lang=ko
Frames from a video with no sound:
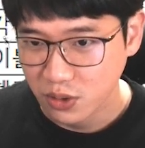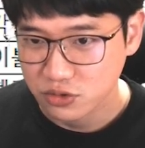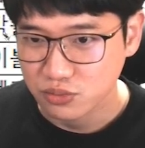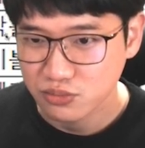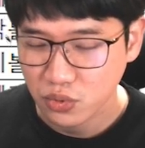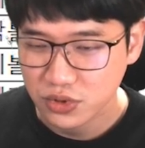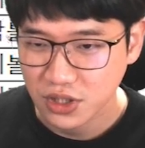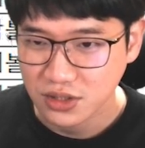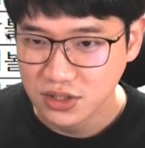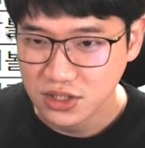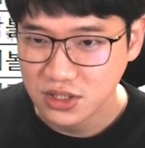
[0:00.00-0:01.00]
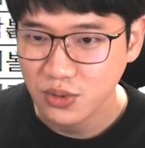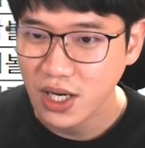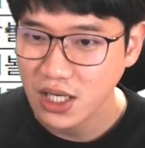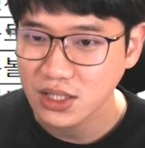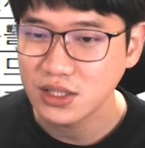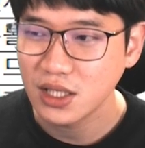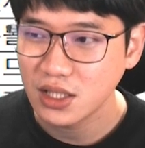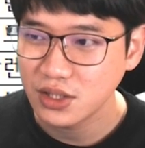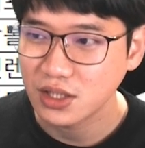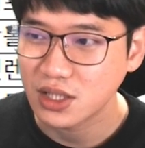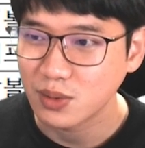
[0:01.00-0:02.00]
중복되는지 확인을 해야
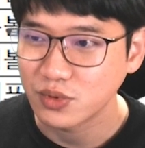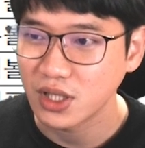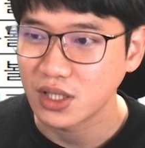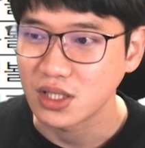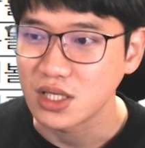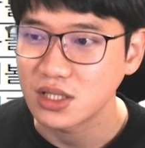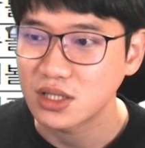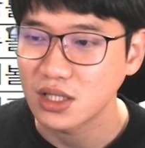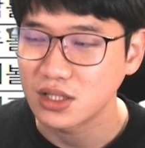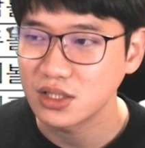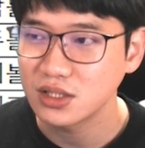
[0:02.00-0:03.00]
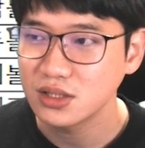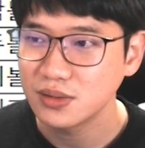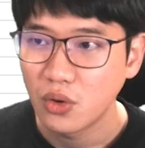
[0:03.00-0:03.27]
되기 때문에 이때는